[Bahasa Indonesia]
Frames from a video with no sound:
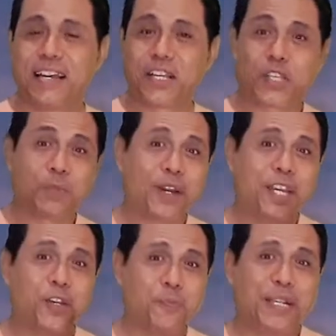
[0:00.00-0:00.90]
Sebuah
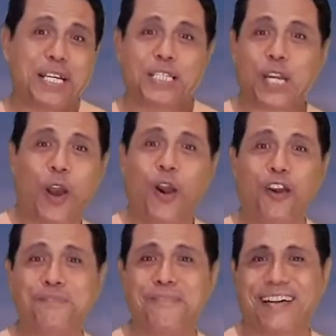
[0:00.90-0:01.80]
kehidupan yang
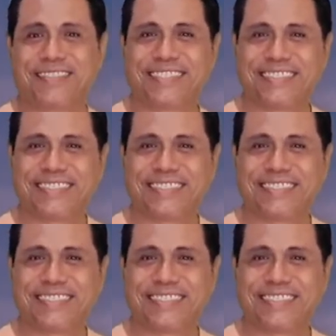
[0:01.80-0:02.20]
terhormat.